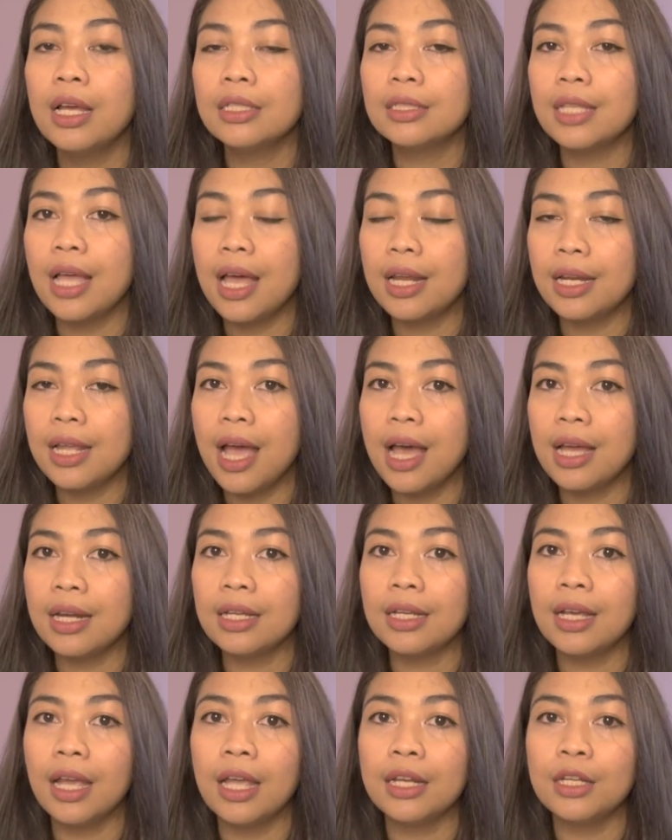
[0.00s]

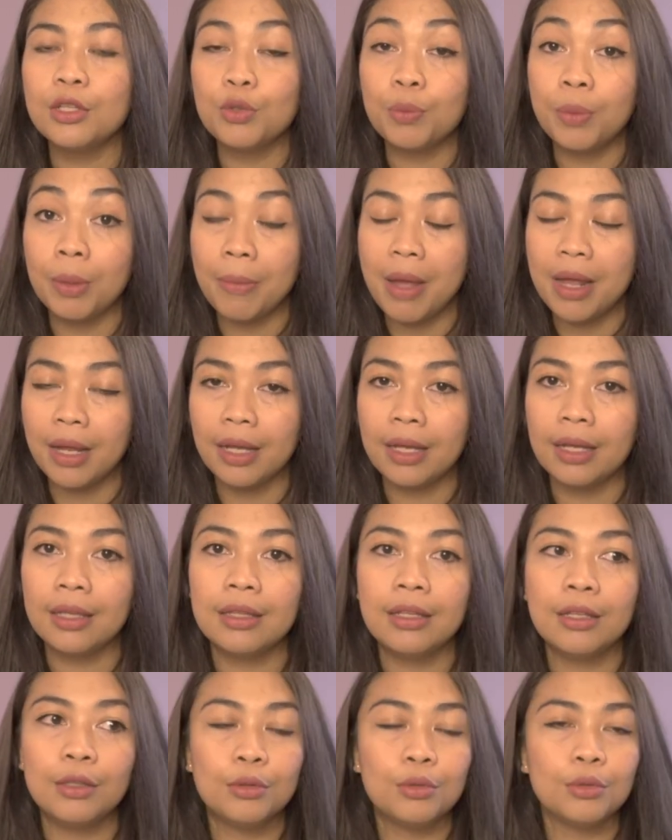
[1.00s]
sehari-hari kayak di
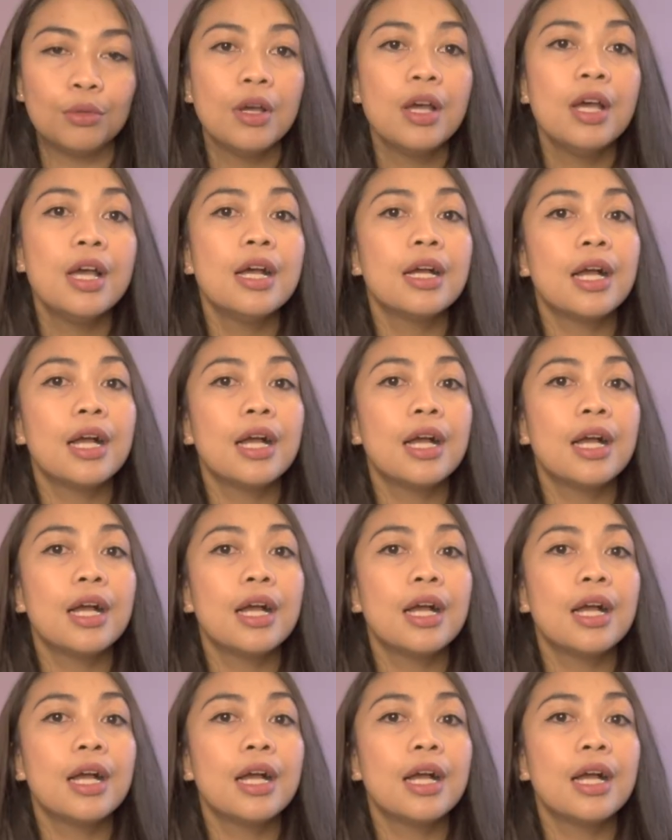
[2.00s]
supermarket gitu.